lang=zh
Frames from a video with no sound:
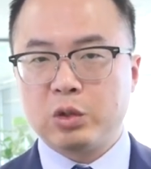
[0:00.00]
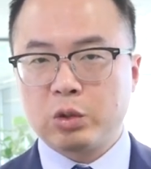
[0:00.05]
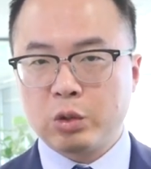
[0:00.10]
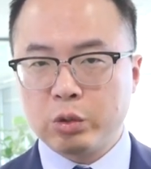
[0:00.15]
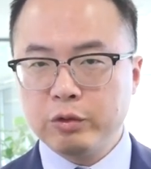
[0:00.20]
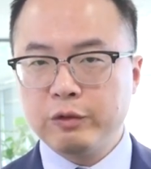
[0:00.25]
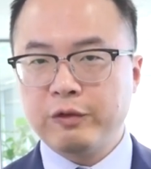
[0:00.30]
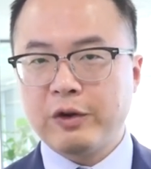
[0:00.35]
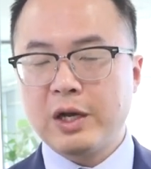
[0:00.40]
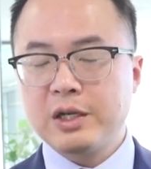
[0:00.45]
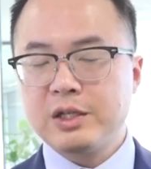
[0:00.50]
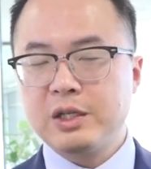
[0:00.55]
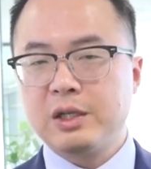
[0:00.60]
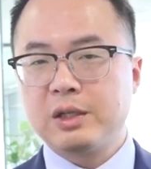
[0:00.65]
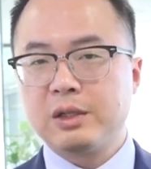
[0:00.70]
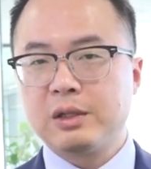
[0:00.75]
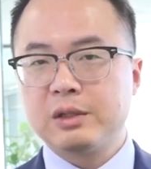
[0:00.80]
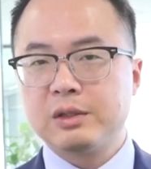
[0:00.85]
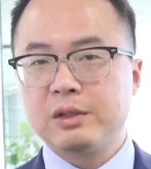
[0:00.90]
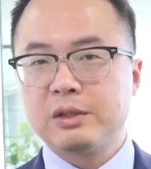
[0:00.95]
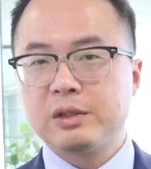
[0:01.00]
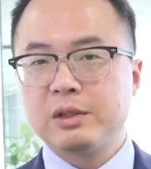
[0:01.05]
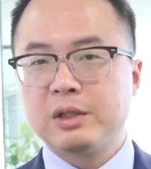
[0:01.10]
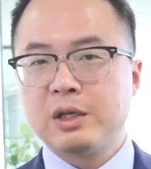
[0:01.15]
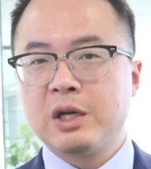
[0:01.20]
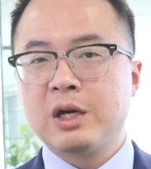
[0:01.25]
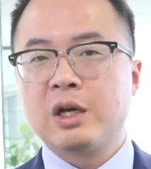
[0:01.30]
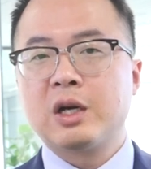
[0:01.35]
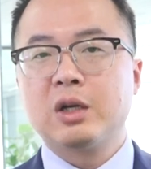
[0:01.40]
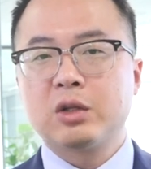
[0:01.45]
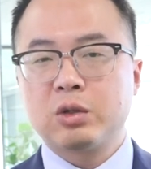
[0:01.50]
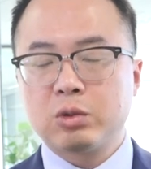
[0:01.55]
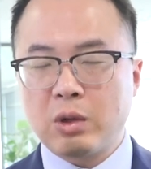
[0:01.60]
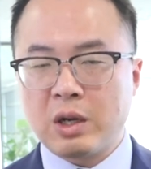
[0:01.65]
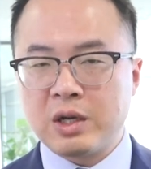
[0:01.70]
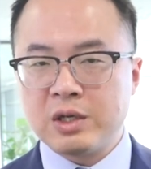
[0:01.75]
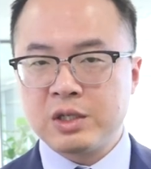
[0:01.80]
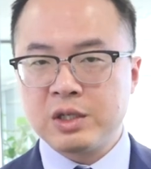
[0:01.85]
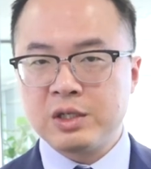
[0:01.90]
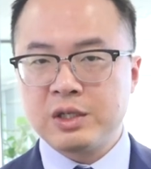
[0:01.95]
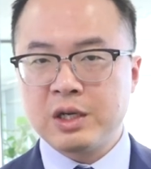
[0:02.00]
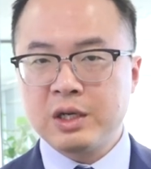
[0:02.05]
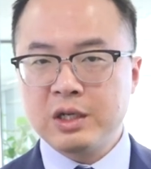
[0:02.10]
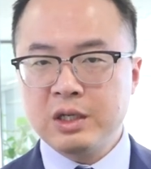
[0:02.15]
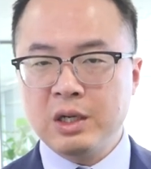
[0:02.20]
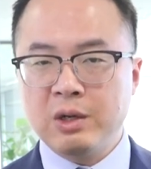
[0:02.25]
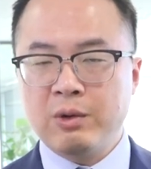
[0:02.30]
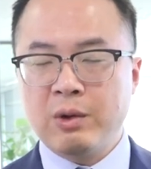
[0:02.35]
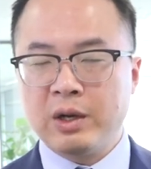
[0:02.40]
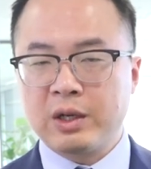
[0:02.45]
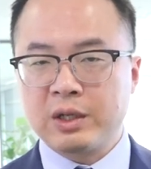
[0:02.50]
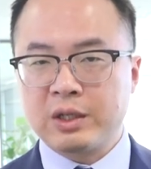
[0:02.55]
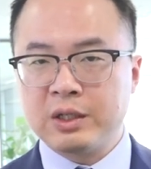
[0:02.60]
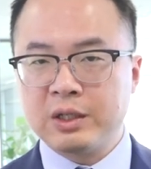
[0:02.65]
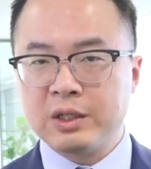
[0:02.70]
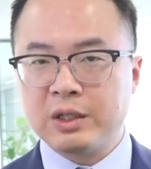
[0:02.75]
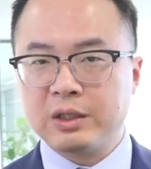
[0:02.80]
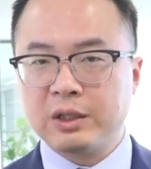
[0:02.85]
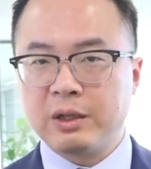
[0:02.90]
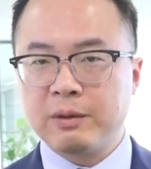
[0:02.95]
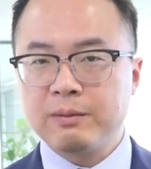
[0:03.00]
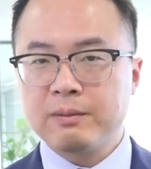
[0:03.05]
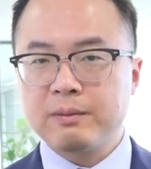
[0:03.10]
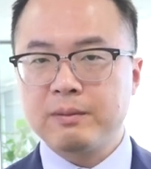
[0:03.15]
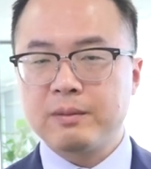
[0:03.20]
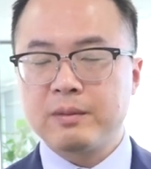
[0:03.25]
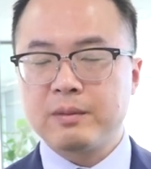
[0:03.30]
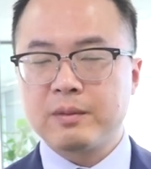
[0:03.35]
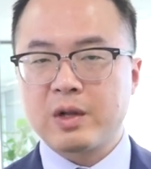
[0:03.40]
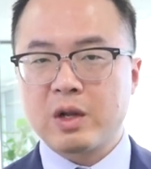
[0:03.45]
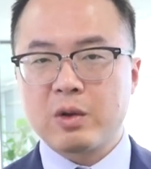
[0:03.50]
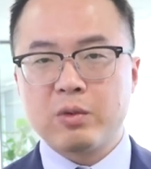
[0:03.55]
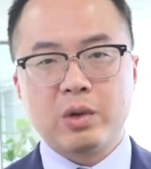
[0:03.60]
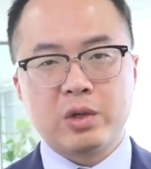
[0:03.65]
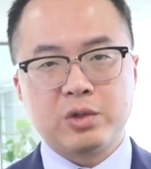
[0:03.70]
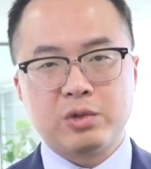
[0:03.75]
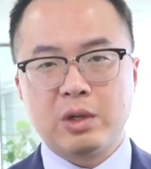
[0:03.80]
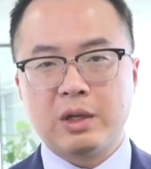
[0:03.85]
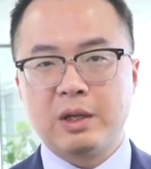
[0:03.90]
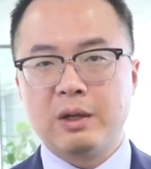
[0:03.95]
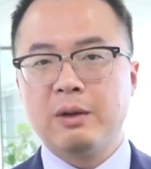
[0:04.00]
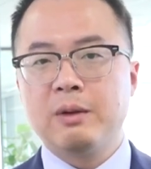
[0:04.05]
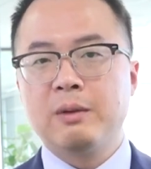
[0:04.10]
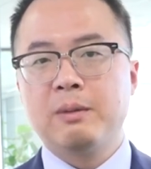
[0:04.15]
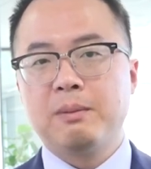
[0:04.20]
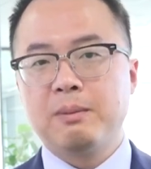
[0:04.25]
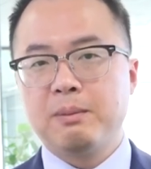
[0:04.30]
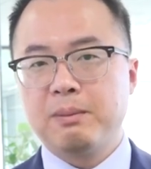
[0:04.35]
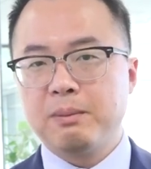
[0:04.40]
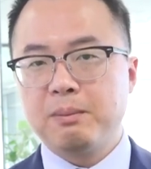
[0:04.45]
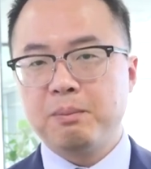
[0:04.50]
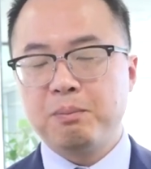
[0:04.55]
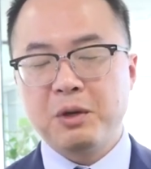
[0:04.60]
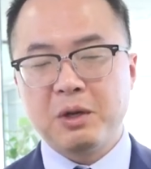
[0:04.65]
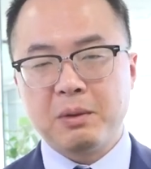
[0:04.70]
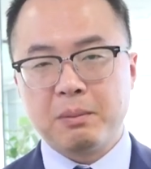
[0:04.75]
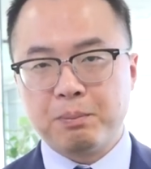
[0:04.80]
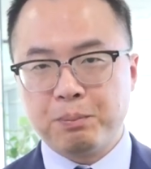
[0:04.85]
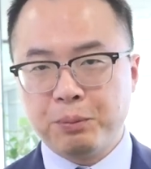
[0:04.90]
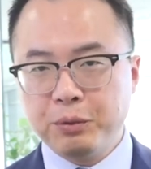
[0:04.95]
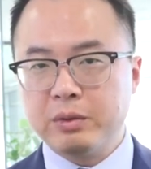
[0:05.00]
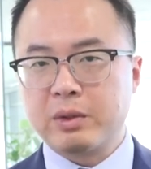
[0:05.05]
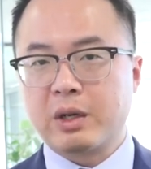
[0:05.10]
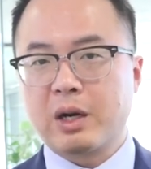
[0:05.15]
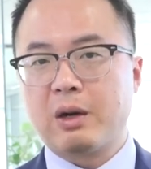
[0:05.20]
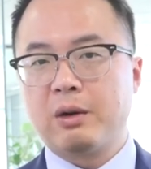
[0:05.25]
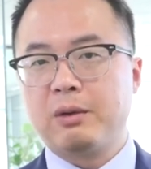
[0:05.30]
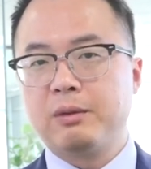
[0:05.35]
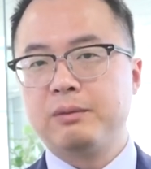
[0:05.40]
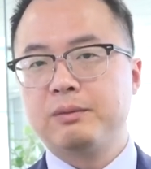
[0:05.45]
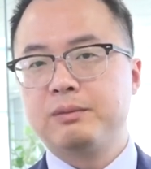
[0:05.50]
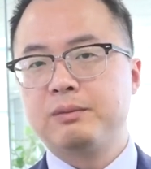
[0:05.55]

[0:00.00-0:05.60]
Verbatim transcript: 突发性和短时间恶化的可能，我觉得并不高。